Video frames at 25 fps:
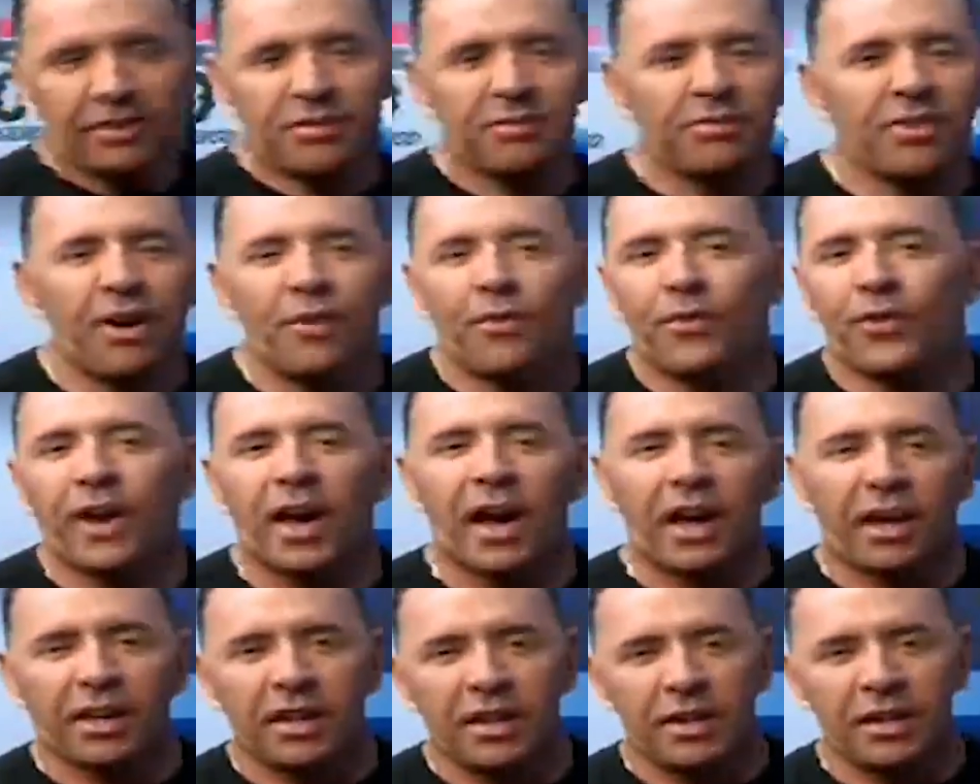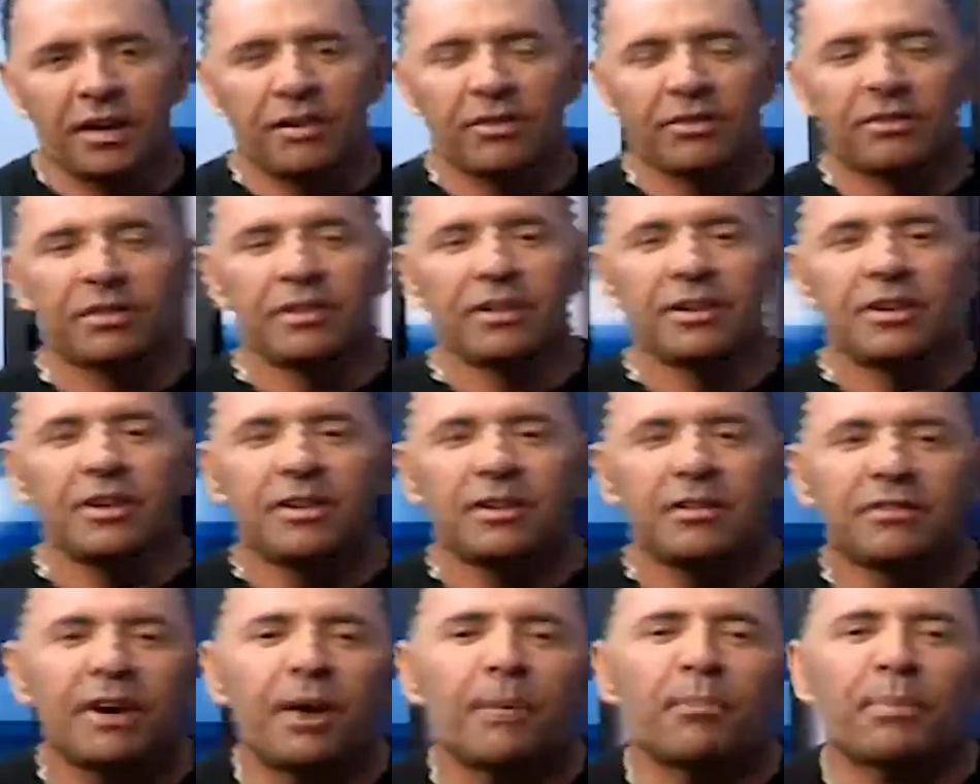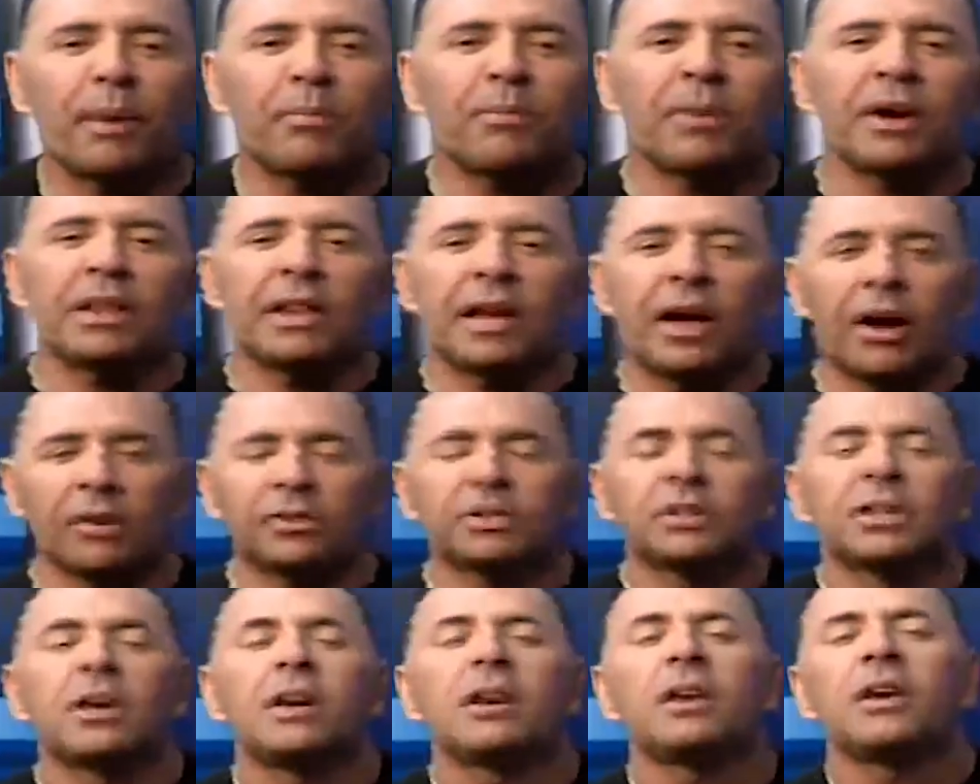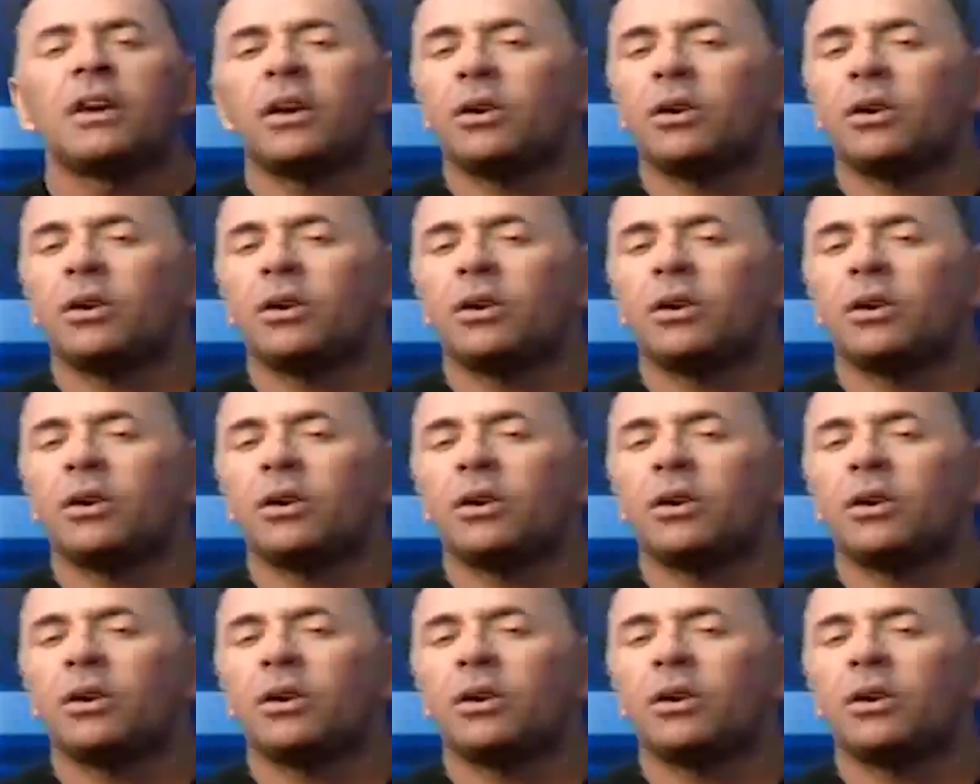Não vai ficar aqui não. Vai para Manaus.